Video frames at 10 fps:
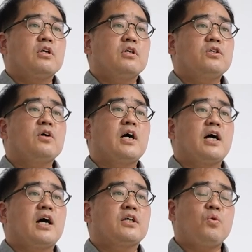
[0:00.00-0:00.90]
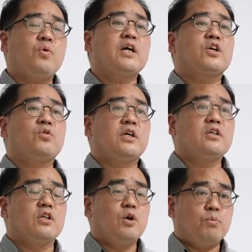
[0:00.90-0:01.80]
그 성과가 성공할
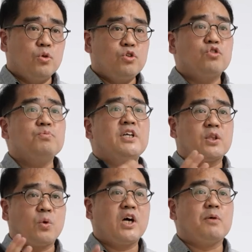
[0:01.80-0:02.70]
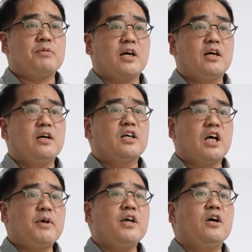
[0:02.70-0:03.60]
경우에는 모든 국민에게 돌아갑니다.
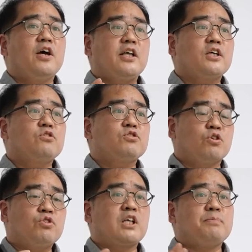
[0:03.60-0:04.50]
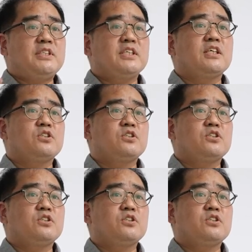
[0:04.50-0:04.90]
그다음에 혜택도 전국에 다 미치게